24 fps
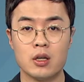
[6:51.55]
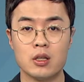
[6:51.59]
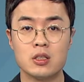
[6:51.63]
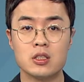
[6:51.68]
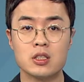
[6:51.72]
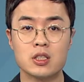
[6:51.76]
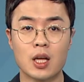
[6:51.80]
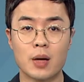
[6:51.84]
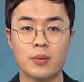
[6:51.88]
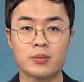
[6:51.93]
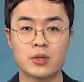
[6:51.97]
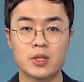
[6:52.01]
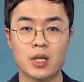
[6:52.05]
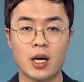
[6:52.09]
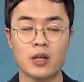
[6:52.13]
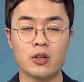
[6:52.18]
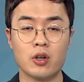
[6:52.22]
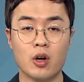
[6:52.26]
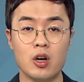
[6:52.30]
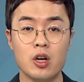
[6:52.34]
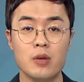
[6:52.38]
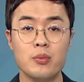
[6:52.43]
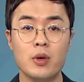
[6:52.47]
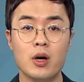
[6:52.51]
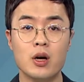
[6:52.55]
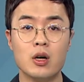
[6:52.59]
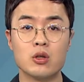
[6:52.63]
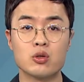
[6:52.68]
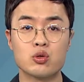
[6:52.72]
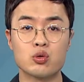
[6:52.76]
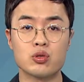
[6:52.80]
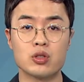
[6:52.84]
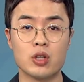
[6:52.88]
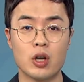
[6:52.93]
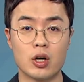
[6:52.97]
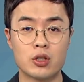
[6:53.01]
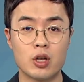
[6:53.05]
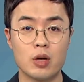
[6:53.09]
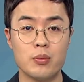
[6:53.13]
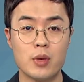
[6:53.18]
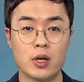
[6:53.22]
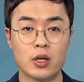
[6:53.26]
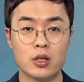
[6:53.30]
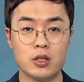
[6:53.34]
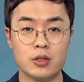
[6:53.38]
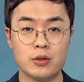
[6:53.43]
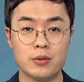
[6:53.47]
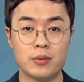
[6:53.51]
응답자 10명 중
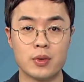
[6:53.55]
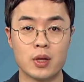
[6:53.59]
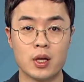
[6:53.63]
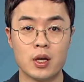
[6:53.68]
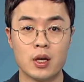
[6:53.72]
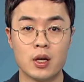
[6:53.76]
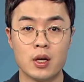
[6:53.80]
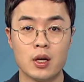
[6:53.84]
8명은